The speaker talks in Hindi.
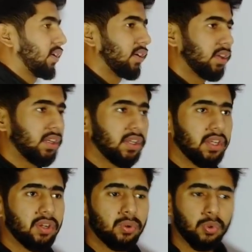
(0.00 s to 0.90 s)
तक
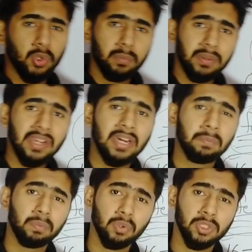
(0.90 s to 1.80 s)
कोई भी अगर
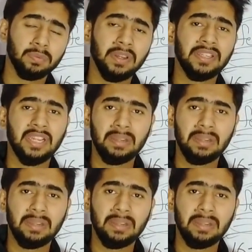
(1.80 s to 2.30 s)
पोस्ट वन